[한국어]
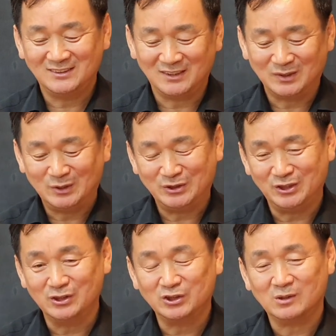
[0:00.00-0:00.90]
이제 그것이
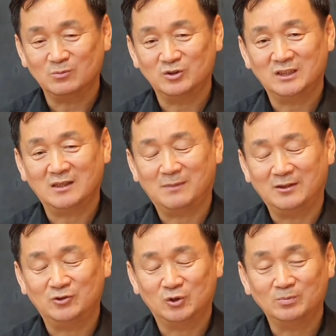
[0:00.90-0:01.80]
영적인 문장을
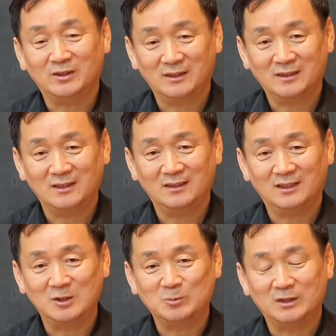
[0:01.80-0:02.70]
만들 수 없다 생각하기
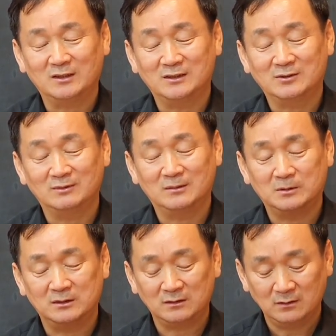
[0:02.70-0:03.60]
때문에
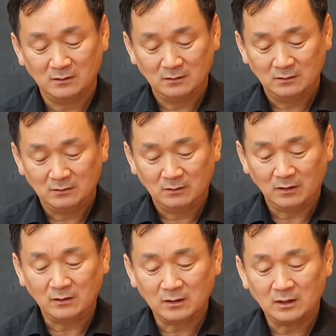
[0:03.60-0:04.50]
그렇습니다만은
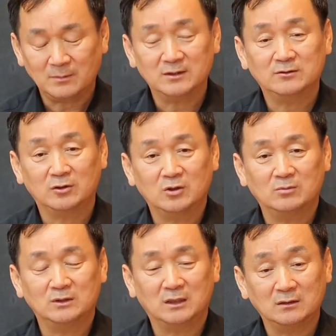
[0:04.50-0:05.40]
AI가 만든 설교
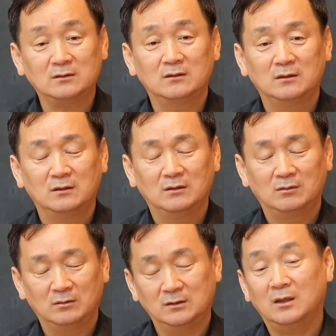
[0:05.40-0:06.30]
문장을
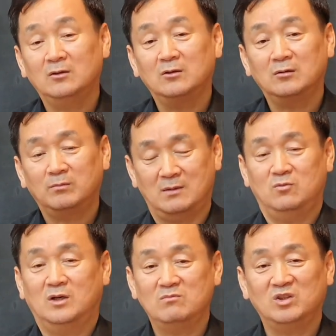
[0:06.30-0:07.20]
그대로
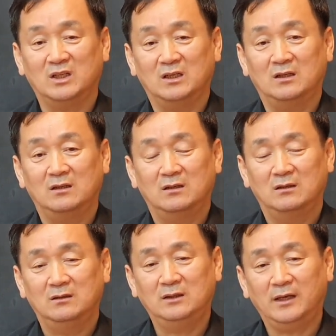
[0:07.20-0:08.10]
반복합니다.
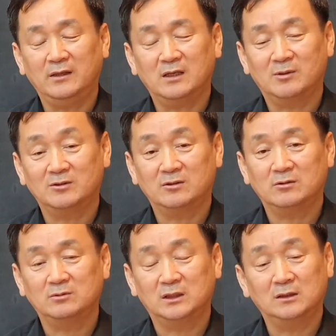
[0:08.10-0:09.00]
이 AI가 만든
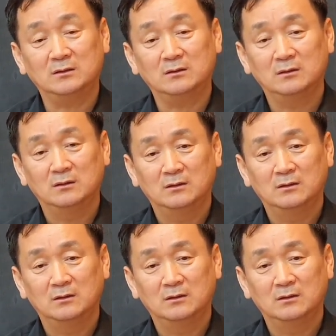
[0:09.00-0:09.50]
설교 문장은